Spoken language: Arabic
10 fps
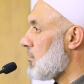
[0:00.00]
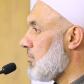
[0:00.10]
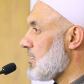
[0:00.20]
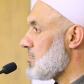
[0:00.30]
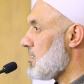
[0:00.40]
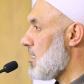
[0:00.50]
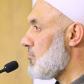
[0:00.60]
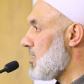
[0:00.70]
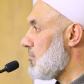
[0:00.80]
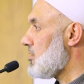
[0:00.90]
أربعة
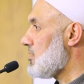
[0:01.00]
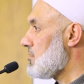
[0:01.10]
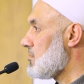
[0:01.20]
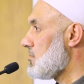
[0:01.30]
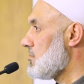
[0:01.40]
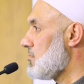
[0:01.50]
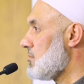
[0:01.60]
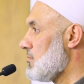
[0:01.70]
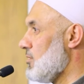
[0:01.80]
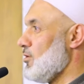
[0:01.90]
أيام قيمت
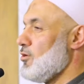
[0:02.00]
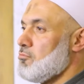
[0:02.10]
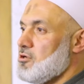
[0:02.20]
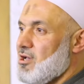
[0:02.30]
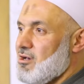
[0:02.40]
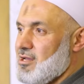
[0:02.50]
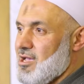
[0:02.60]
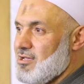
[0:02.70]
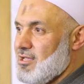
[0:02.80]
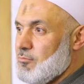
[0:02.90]
دق له بالنهار
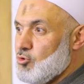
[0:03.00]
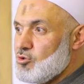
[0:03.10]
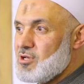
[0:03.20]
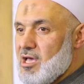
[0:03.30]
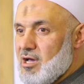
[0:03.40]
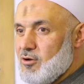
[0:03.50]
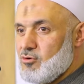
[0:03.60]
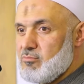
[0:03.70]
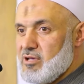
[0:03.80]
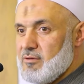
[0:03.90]
يا أخي البيوت لها
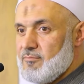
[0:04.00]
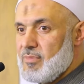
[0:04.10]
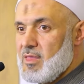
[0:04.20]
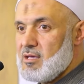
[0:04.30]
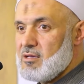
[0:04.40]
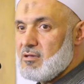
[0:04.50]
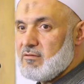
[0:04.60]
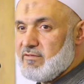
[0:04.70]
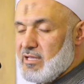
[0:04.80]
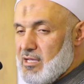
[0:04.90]
حرمة
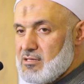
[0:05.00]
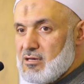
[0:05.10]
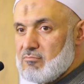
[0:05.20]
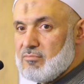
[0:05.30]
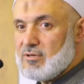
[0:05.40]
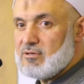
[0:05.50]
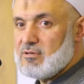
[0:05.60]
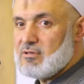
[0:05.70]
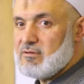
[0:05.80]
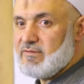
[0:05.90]
في أدب
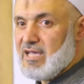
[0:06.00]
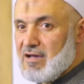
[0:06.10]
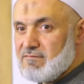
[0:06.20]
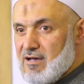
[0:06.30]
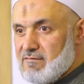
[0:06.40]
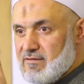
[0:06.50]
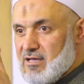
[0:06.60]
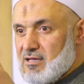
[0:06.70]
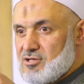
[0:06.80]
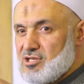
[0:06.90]
في عفاف
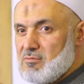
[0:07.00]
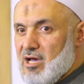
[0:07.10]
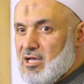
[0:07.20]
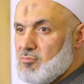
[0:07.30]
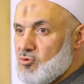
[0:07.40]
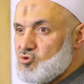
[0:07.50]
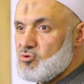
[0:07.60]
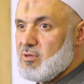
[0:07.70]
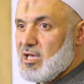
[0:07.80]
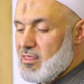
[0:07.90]
هيك اجتماعي
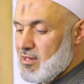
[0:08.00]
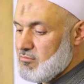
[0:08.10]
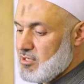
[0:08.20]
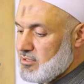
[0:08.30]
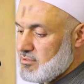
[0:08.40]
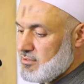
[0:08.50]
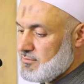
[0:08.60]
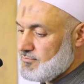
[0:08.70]
موجود بهذا البلد